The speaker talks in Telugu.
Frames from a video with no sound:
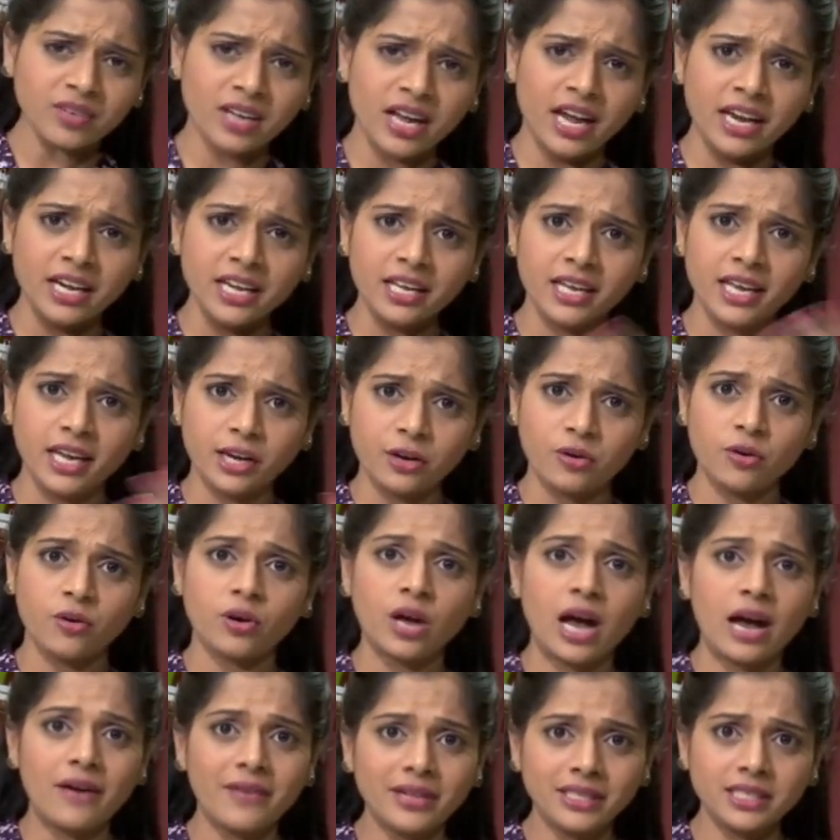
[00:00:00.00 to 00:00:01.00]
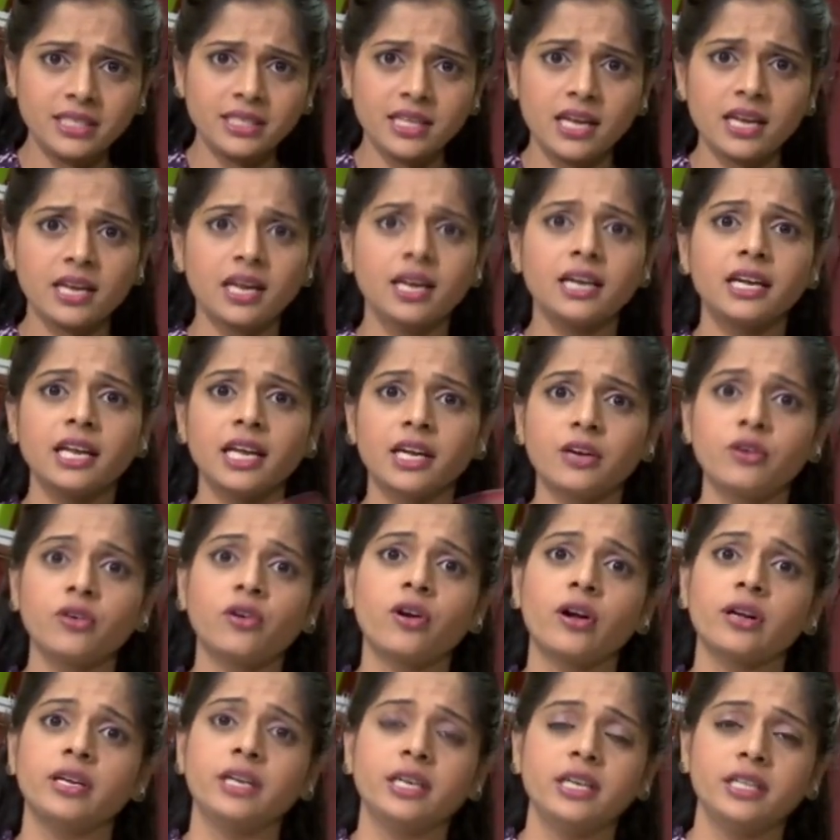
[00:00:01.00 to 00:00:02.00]
అని ఎక్కువ కావాల్సిన దానికంటే ఎక్కువ
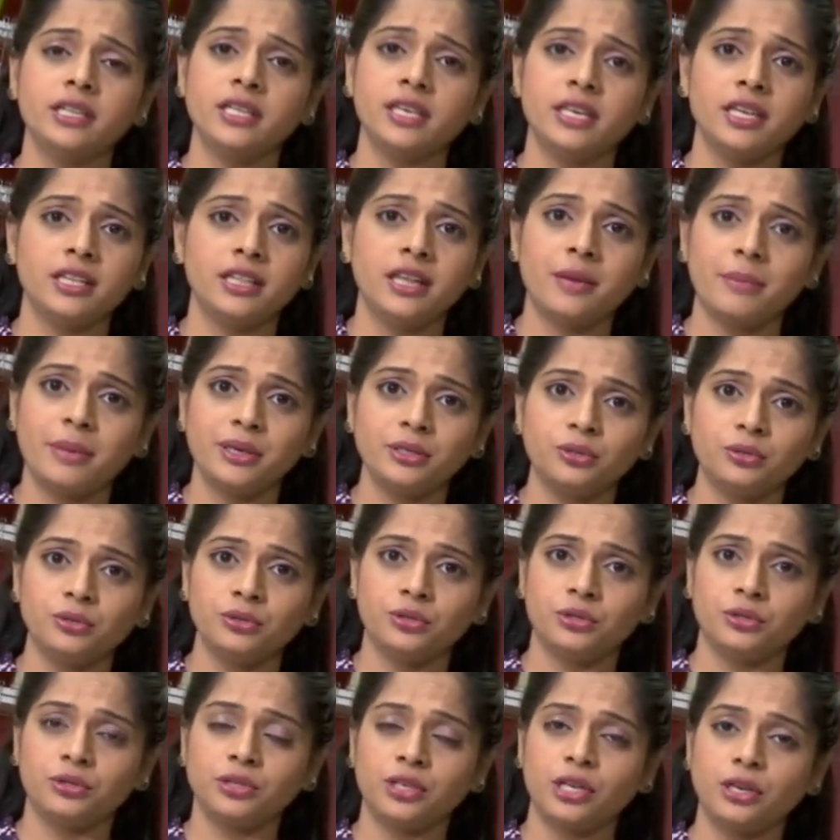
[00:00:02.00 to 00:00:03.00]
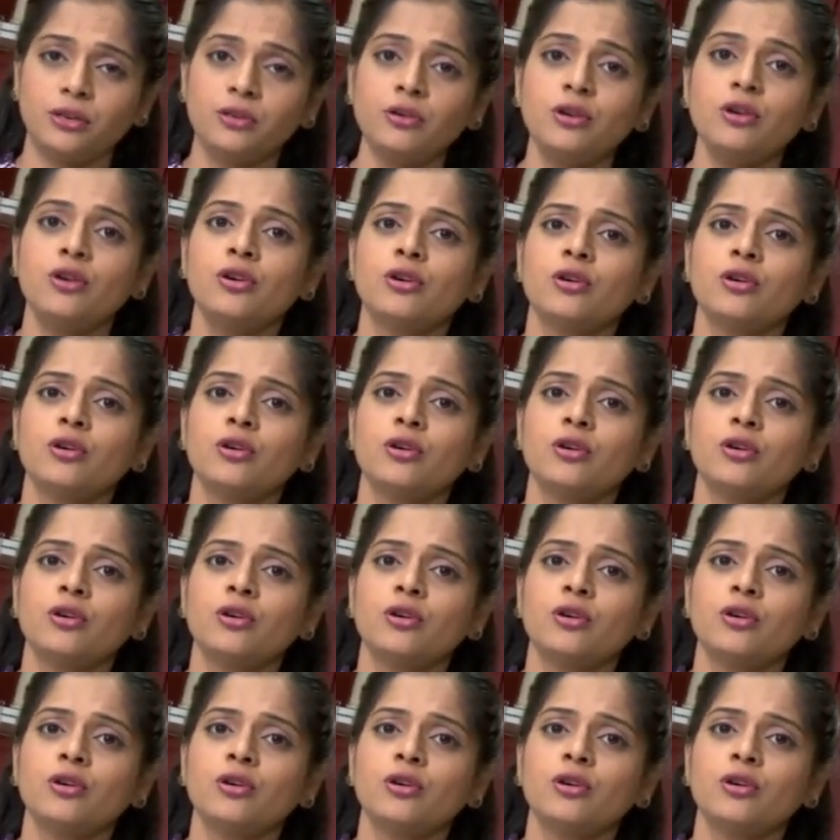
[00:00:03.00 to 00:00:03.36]
క్వాంటిటీ తినేద్దామని చూస్తుంటారు